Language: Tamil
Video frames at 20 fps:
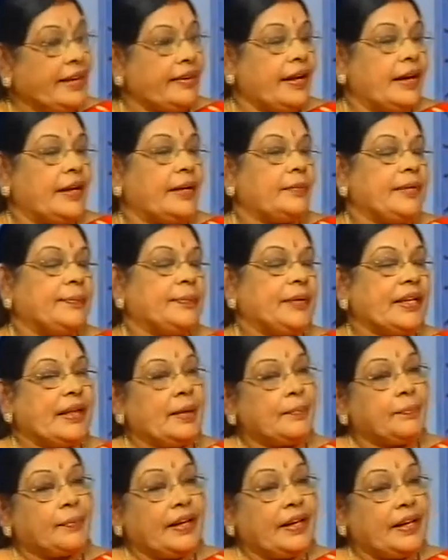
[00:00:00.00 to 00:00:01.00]
அதே
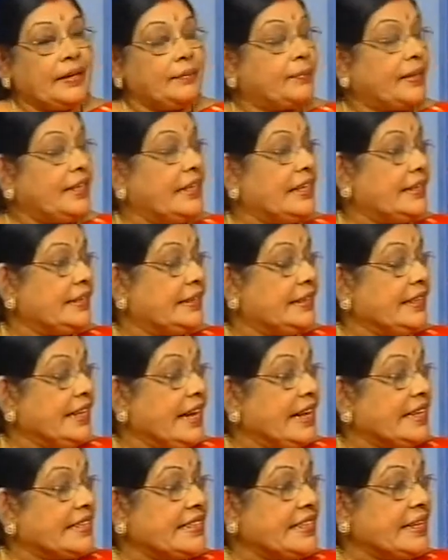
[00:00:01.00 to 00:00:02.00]
அமைப்பில் தான் பள்ளன் பள்ளி
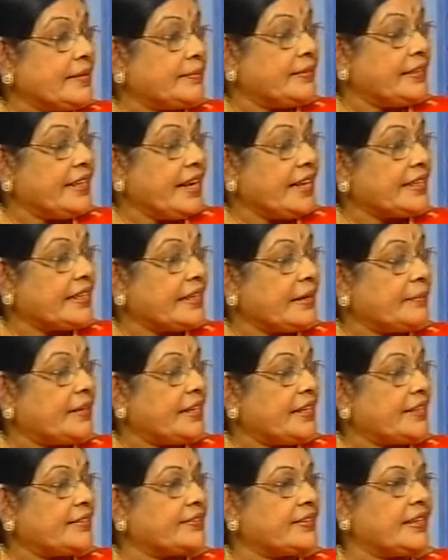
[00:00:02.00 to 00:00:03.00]
ஏசி
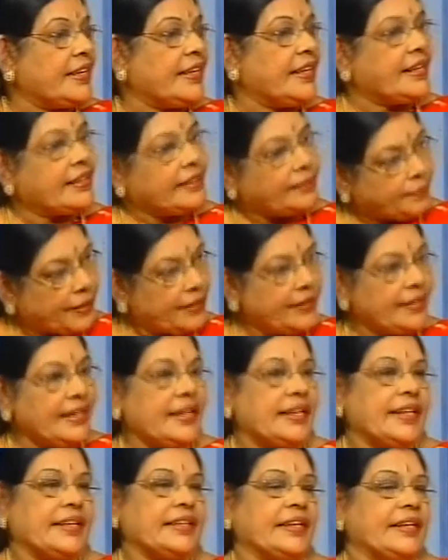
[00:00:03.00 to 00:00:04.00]
ஏசல் அப்படின்னு சொல்லி
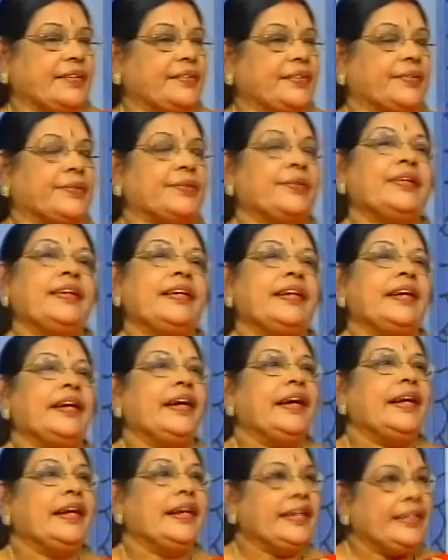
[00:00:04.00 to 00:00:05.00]
பள்ளு இலக்கியத்தில் வரும்
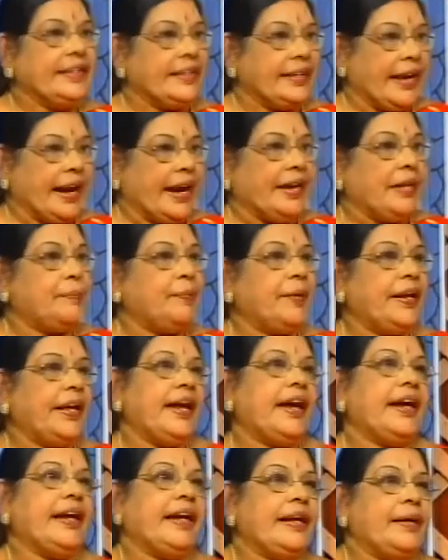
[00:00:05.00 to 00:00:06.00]
இது
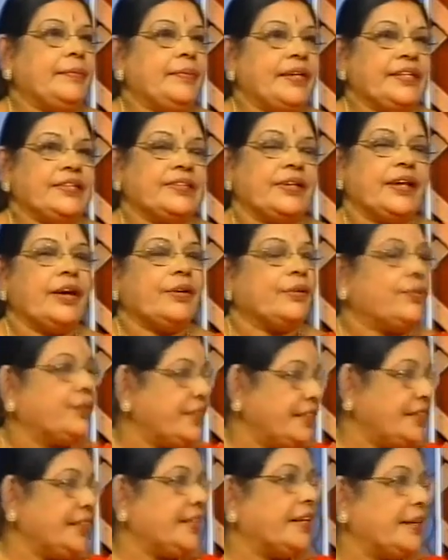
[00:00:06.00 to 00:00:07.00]
அடிப்படையாக என்ன அப்படின்னு
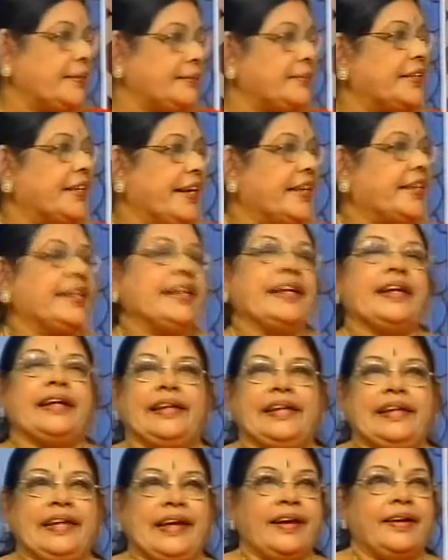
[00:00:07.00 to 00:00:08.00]
சொன்னால் குறிஞ்சி நிலம்
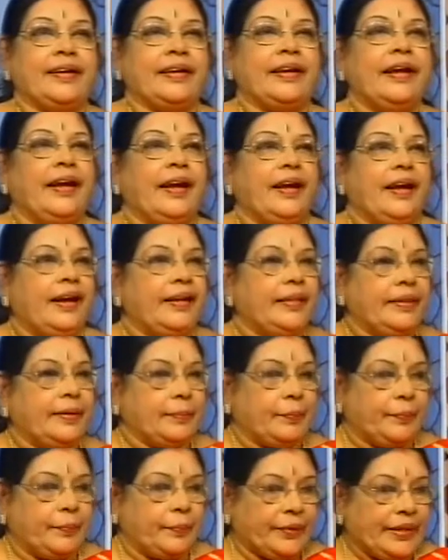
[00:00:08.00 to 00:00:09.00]
கேட்டிங்க இல்லையா
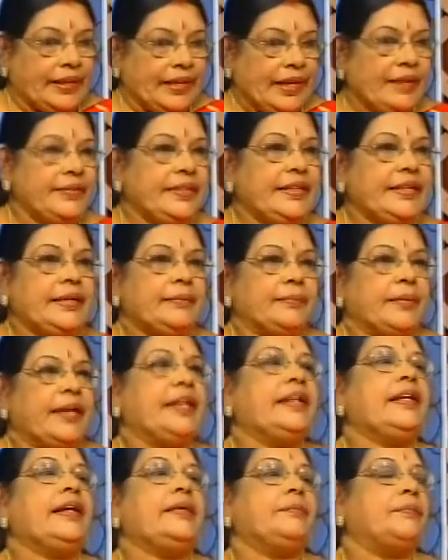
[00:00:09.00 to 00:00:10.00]
அந்த முதல்ல வந்து
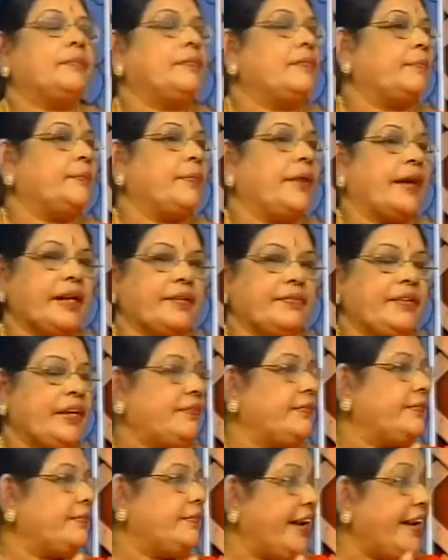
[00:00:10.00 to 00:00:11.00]
மனிதன்
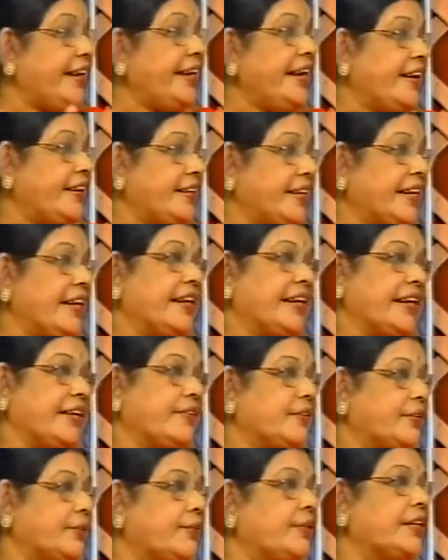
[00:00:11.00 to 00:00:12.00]
பறவை
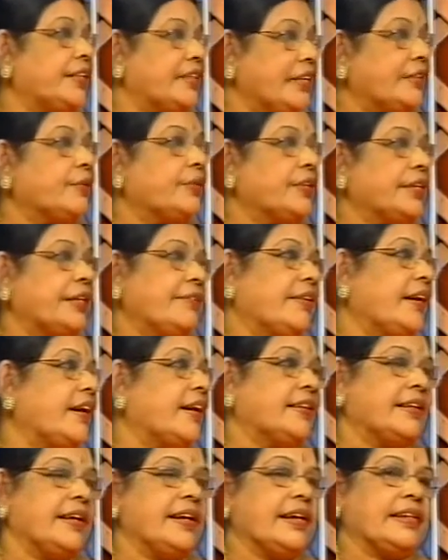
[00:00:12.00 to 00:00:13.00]
வேட்டையாடுகின்ற ஒரு குலத்தில்
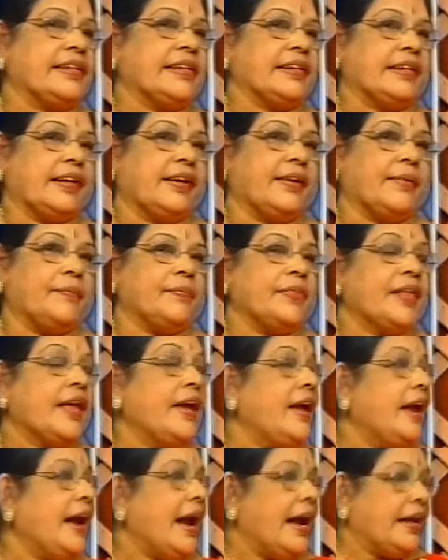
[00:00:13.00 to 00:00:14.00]
தோன்றியவனாக தான் இருந்திருக்கிறான்